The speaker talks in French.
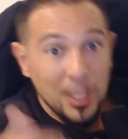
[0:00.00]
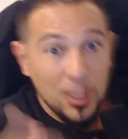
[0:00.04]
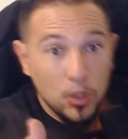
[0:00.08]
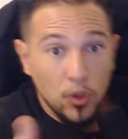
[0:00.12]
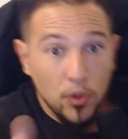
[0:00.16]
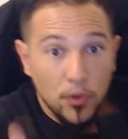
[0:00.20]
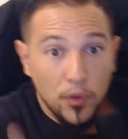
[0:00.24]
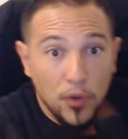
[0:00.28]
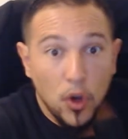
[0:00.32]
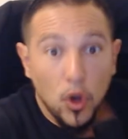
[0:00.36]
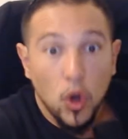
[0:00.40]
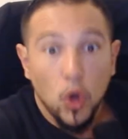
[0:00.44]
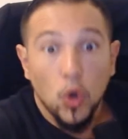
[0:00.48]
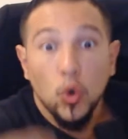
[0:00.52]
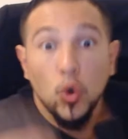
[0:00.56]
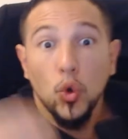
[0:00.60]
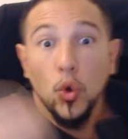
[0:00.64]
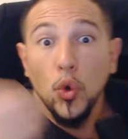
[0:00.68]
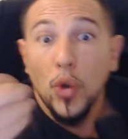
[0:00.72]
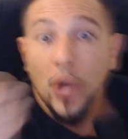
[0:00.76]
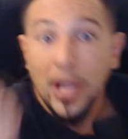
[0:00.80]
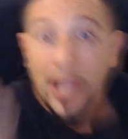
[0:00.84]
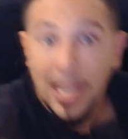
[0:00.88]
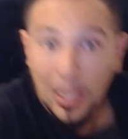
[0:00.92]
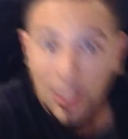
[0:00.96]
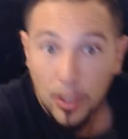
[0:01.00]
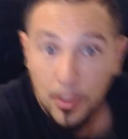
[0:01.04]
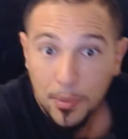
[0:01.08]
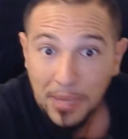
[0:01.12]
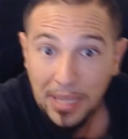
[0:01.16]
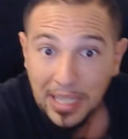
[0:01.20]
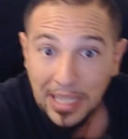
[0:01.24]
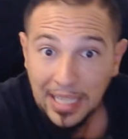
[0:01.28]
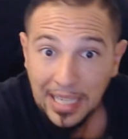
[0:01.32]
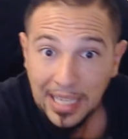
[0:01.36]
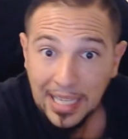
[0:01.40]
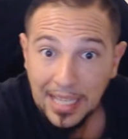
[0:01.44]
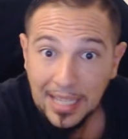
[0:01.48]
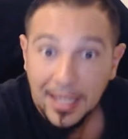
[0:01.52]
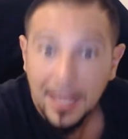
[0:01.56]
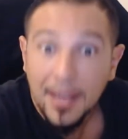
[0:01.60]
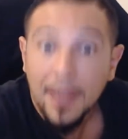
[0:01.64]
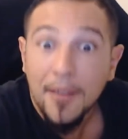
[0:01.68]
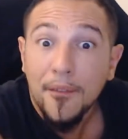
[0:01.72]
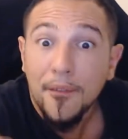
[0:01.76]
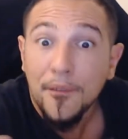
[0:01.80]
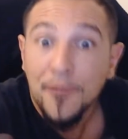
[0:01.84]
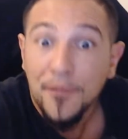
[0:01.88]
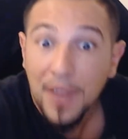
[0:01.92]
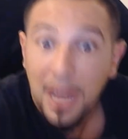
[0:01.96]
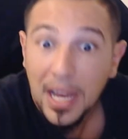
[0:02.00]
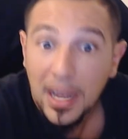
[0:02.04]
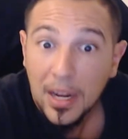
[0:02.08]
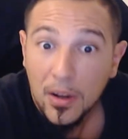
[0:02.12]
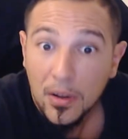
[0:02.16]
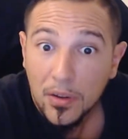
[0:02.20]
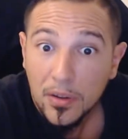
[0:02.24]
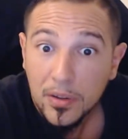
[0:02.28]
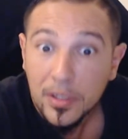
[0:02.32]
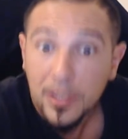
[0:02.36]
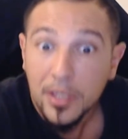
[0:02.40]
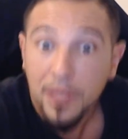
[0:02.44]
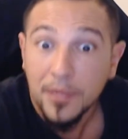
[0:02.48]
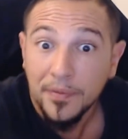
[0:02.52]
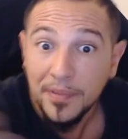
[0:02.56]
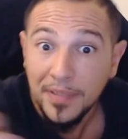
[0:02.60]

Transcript: devant le Real de Madrid, Valence,